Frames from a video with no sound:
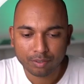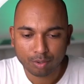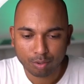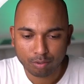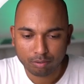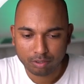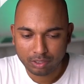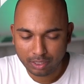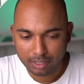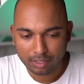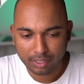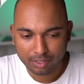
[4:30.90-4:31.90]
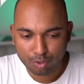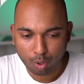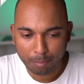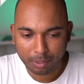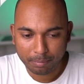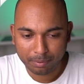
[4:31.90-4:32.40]
तो ये इस
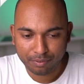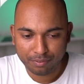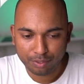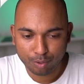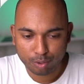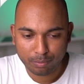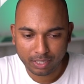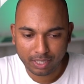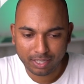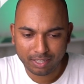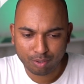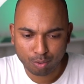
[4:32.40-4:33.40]
टॉपिक पे भी वीडियोस बनाया